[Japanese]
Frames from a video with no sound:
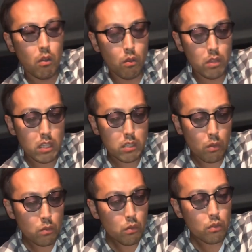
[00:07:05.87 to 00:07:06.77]
同じ
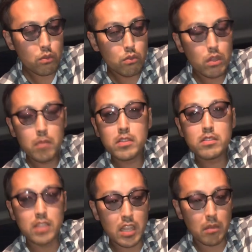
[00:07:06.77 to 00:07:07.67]
ことを言うてま
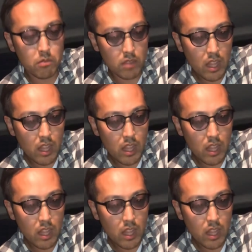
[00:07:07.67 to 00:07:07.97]
すね、多分